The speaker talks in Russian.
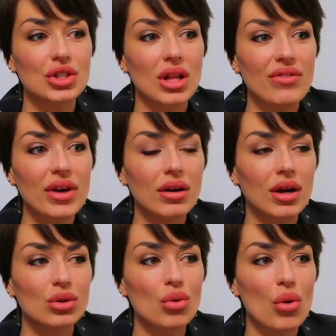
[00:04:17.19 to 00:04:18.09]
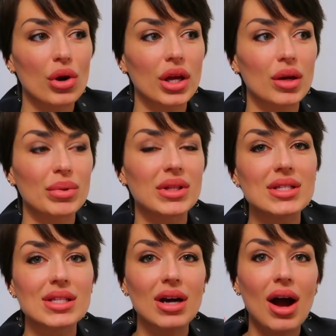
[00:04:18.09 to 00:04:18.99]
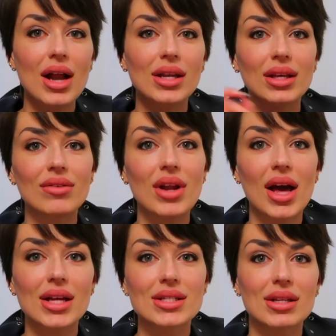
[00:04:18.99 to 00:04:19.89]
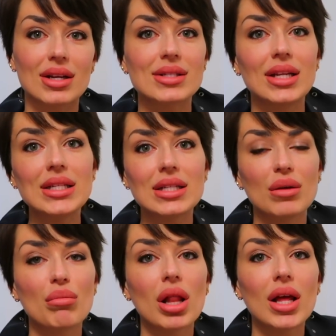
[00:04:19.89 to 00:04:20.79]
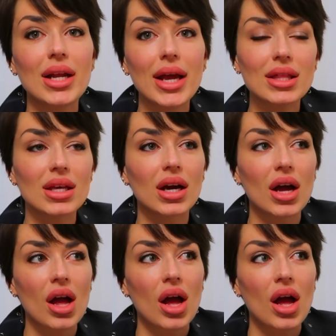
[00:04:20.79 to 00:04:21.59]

человек, который потенциально является растлителем малолетних,